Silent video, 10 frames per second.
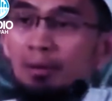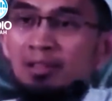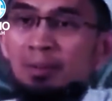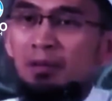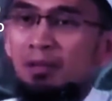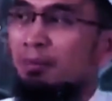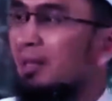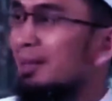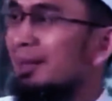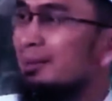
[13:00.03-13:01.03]
siapa yang tidak
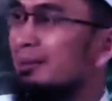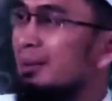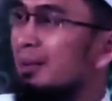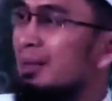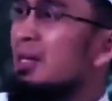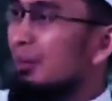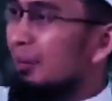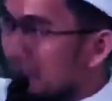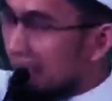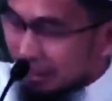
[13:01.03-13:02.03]
menginginkan itu
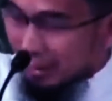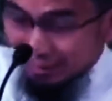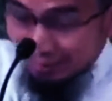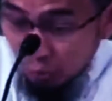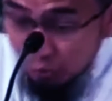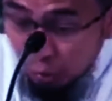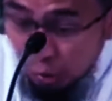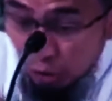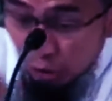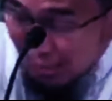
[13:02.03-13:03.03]
kalau hamba naik status
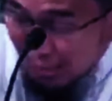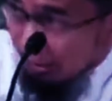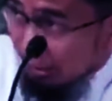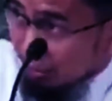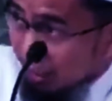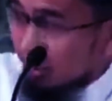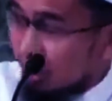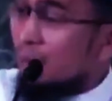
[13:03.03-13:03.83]
menjadi dicintai oleh Allah